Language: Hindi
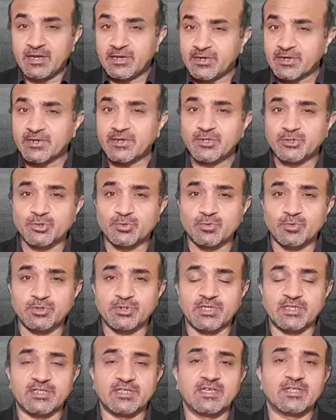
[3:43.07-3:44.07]
लटकना शुरू
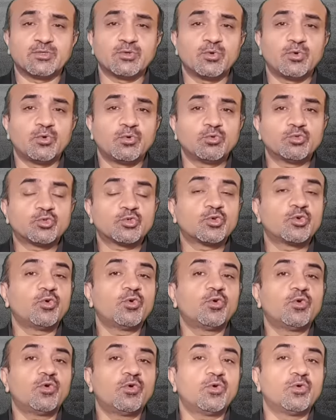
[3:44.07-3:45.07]
हो जाती है तो
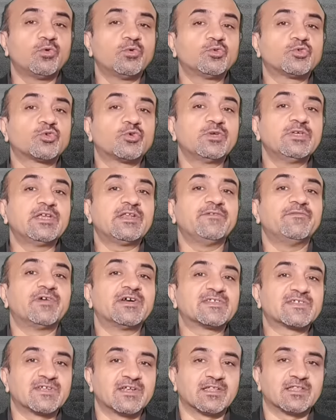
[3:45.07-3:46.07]
उसको उसको ये
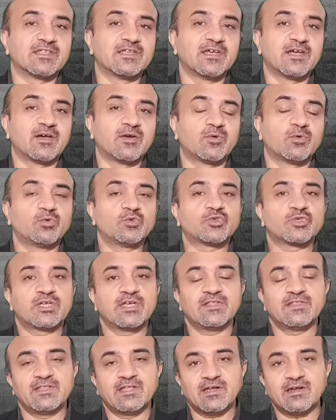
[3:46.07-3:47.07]
रिवर्स करती है
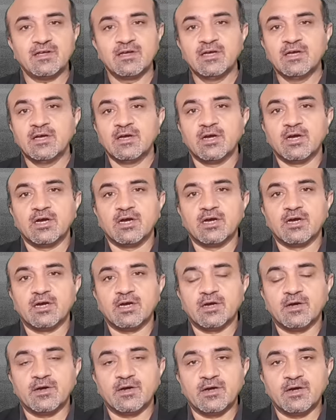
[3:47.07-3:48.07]
उसके अंदर
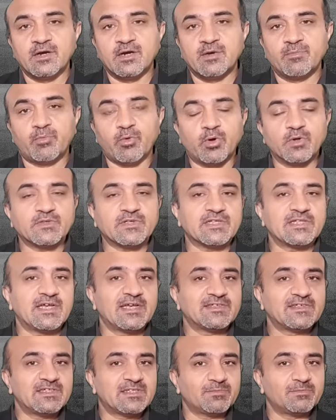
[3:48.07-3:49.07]
बहुत
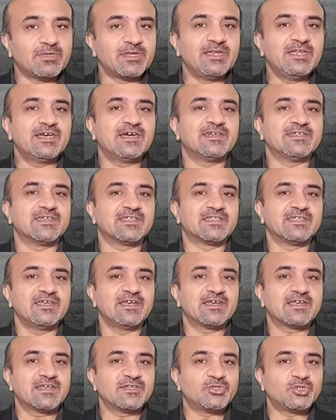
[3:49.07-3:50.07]
ज़्यादा ऐसी तब्दीलियाँ आ जाती
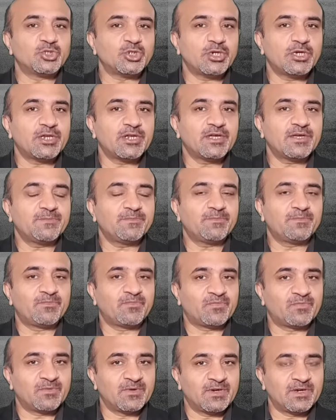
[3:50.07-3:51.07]
हैं कि चेहरे
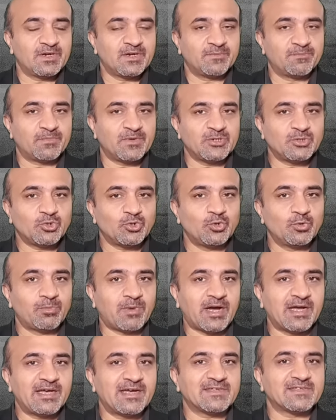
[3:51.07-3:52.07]
पे जो
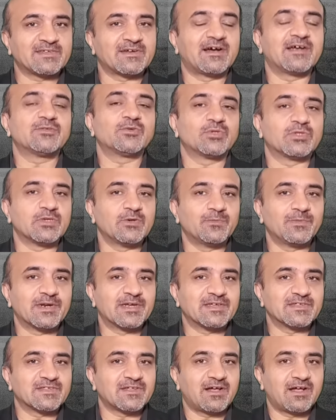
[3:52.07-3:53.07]
नुमाया असरात होते हैं
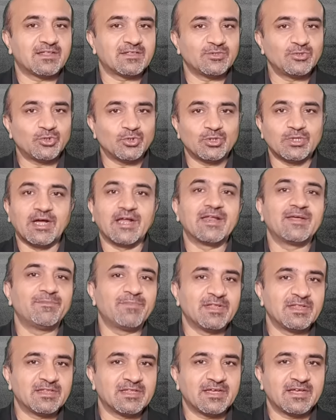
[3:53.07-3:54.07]
उम्र के साथ जो दाने
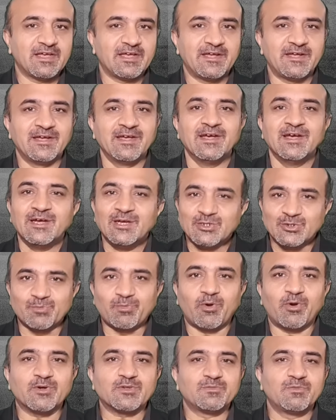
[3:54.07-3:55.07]
बनते हैं
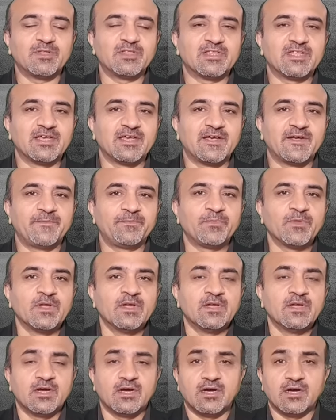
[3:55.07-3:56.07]
स्पॉट्स बनते हैं
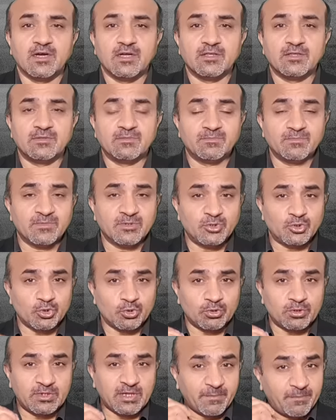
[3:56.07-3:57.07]

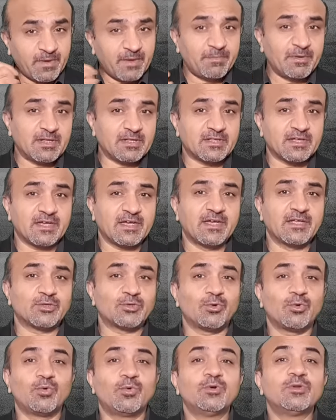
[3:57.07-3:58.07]
जो धब्बे बनते हैं
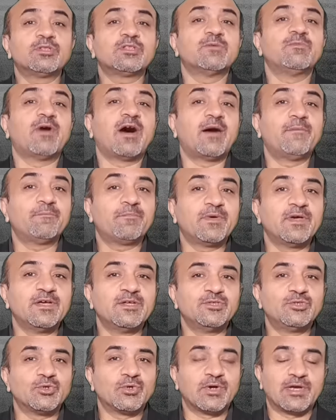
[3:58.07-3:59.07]
तो उन तमाम
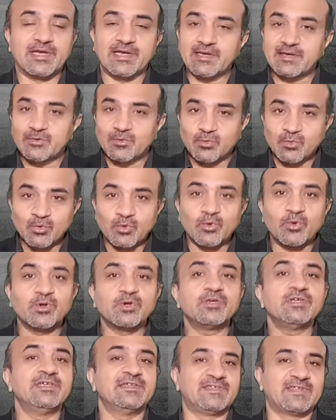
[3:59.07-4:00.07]
पे जो है
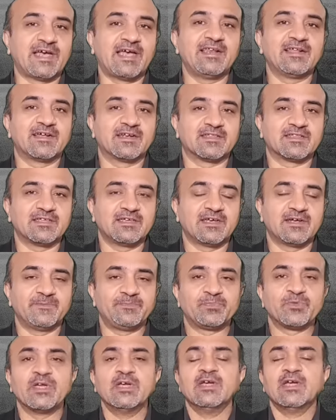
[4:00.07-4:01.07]
उनको ये ज़ायल करती
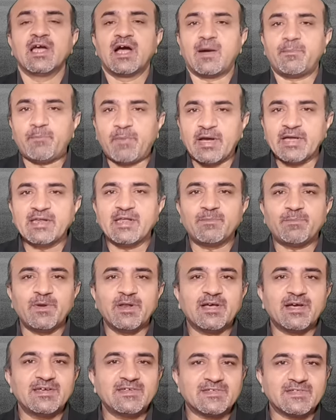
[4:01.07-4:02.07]
है अब पाइन
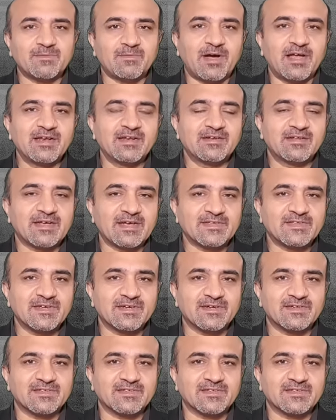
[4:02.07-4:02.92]
का इस्तेमाल कैसे